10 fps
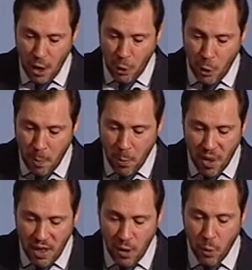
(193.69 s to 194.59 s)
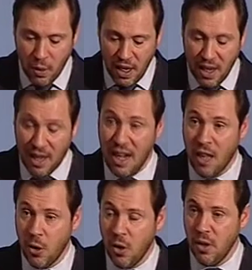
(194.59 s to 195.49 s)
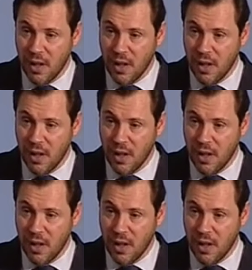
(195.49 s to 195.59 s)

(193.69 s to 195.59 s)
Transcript: no puede incurrir en el error